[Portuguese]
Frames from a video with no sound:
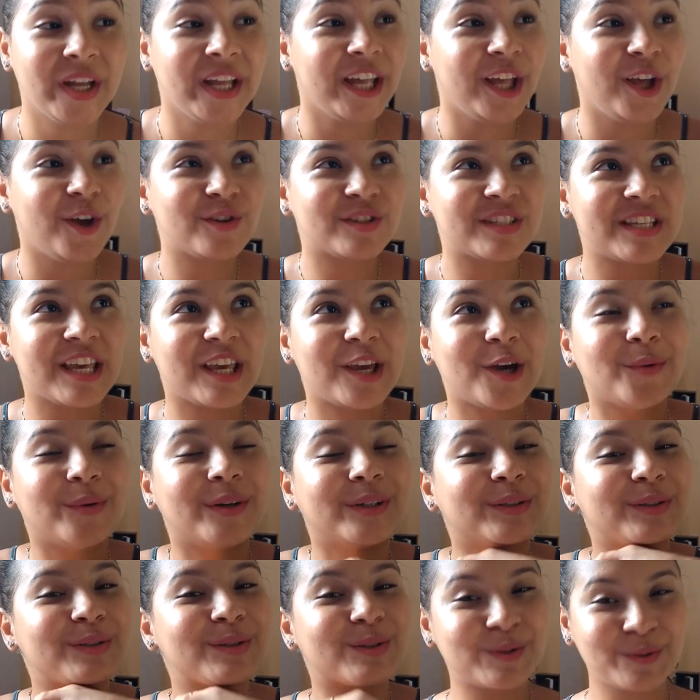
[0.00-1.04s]
Eu sei que eu
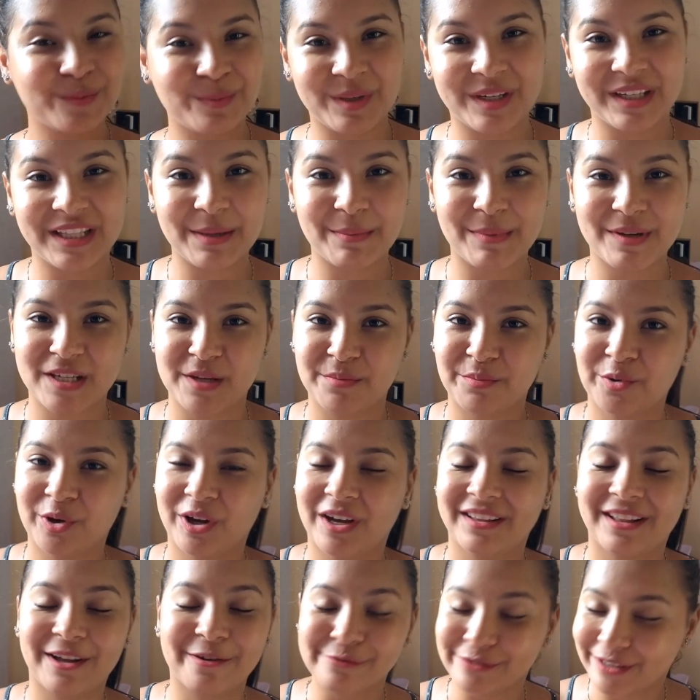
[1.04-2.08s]
ando sumida, mas é porque
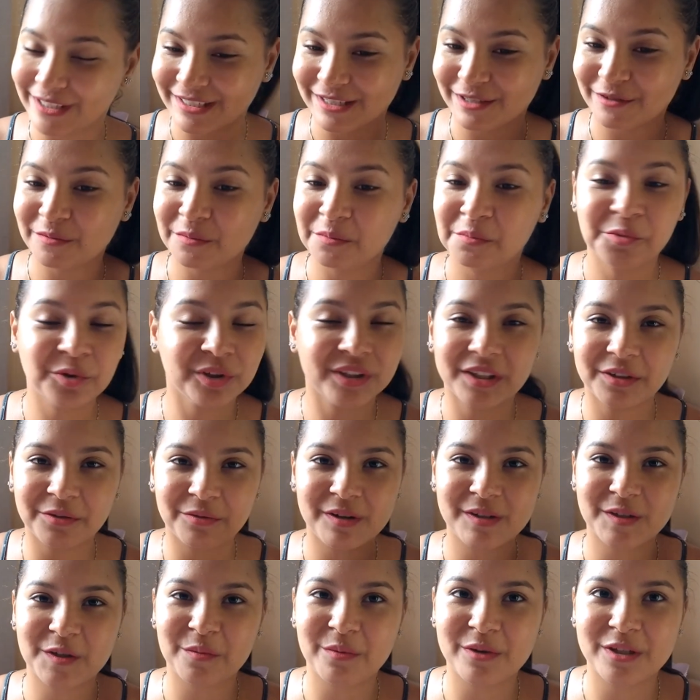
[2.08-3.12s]
tá acontecendo muita
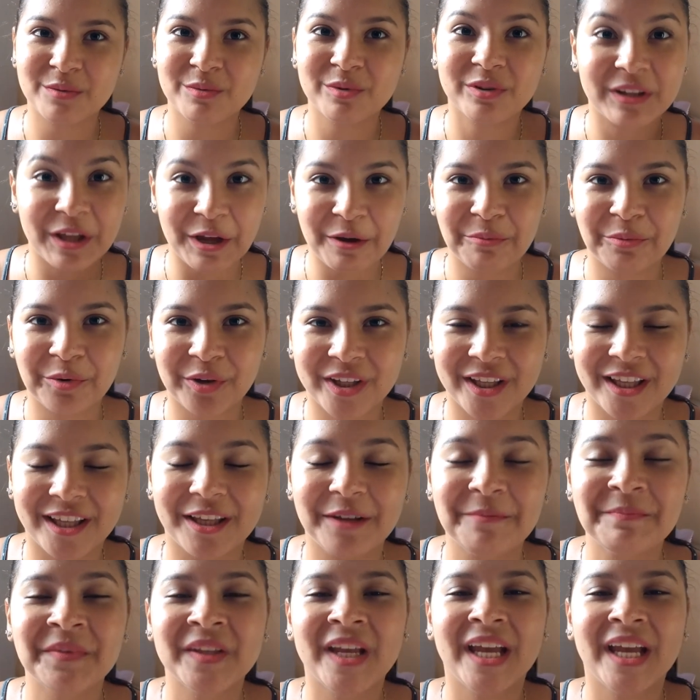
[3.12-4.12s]
coisa ao mesmo tempo aqui.